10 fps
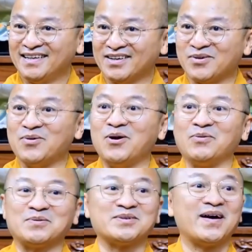Thì cô
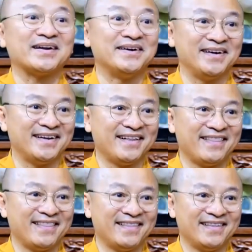hồn là sao ăn được?
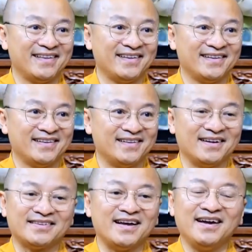
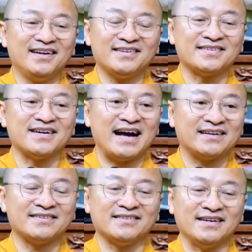Thực tế đó, sự
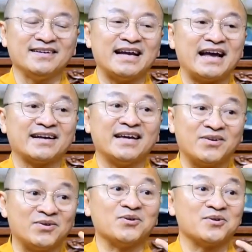ăn diễn ra
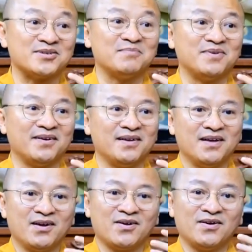khi cô còn sống thôi.
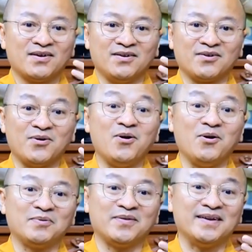Còn cô
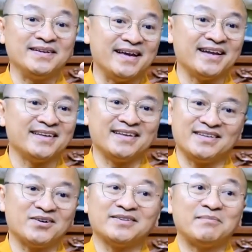hồn theo định nghĩa là
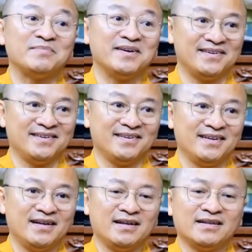gì? Chỉ có tâm thức.
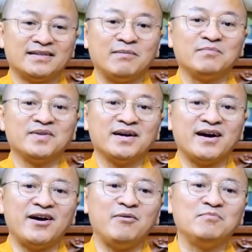Tâm thức
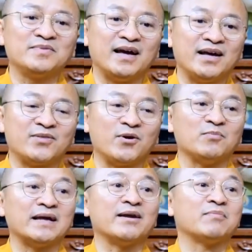không thể
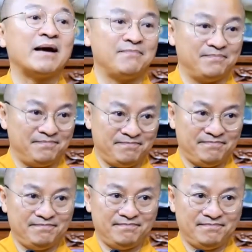tồn tại độc lập
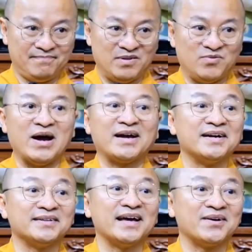ngoài
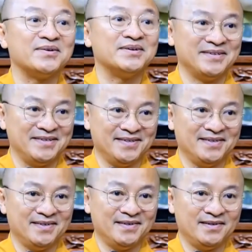cơ thể con người,
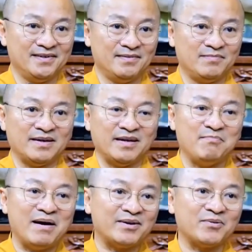mà
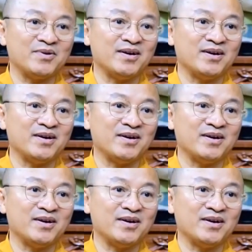điểm bắt đầu của